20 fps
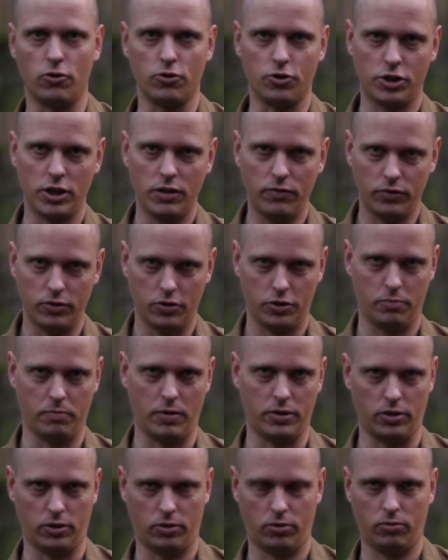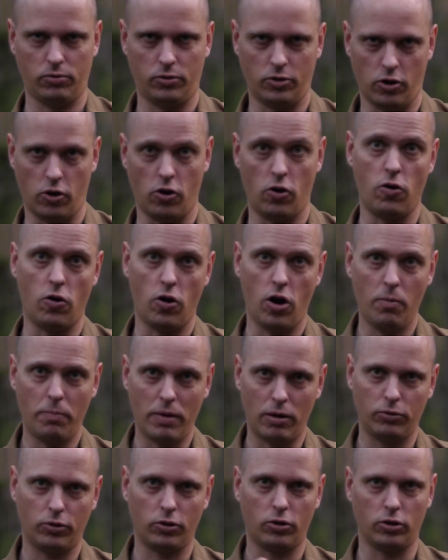o żywność będzie trudno, o
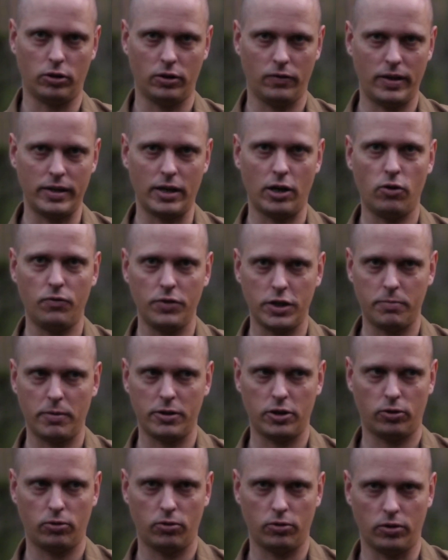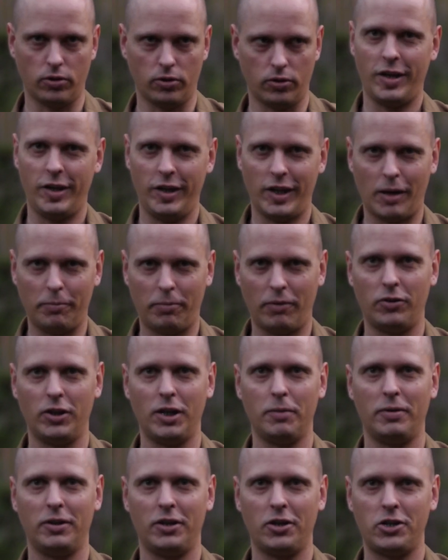opał do gotowania również będzie trudno i na pewno
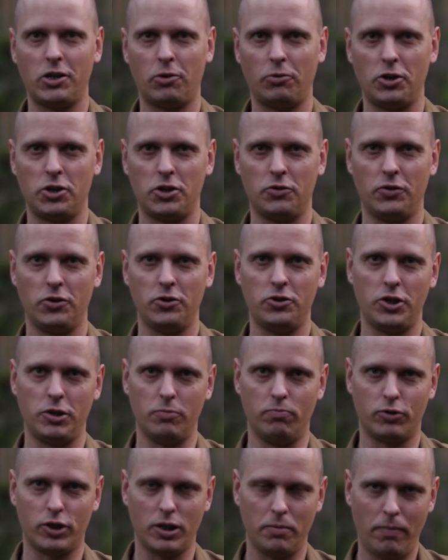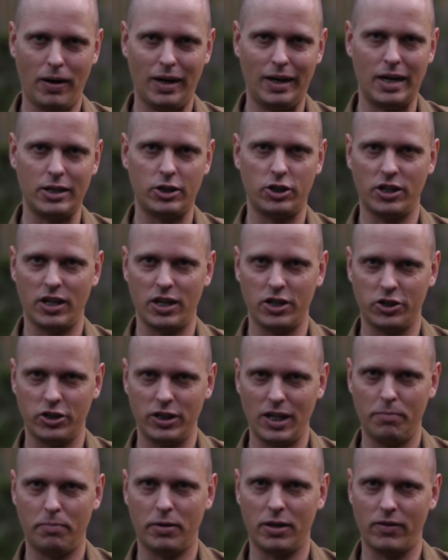nie będę chciał tej żywności przypalać na
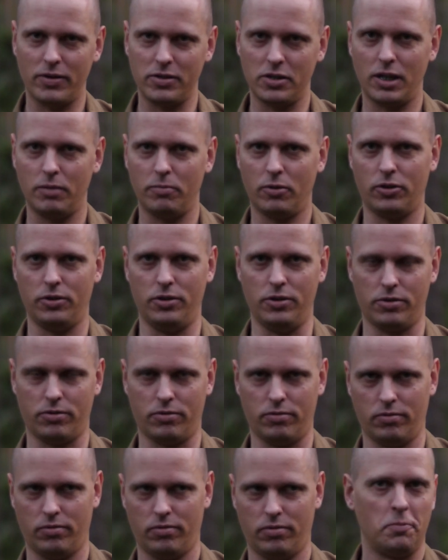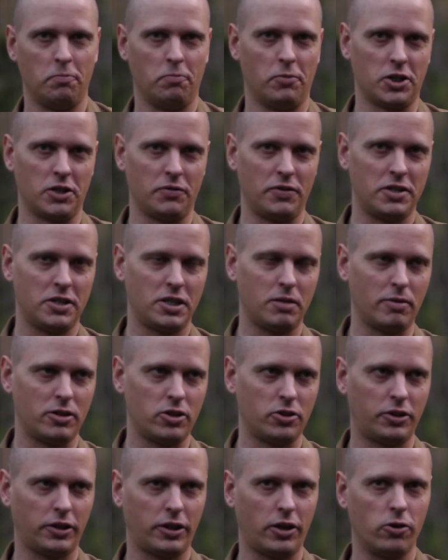źle prowadzonym ognisku. Może więc trzeba
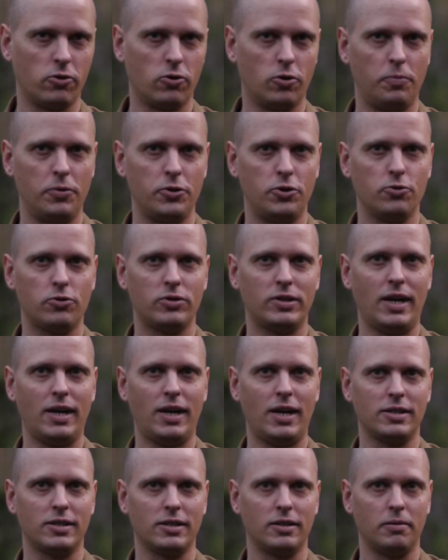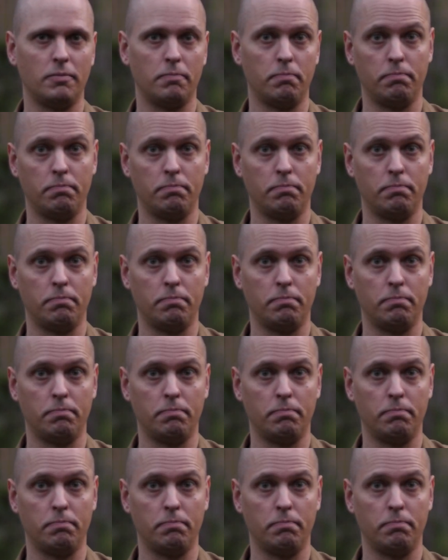coś takiego kupić już teraz?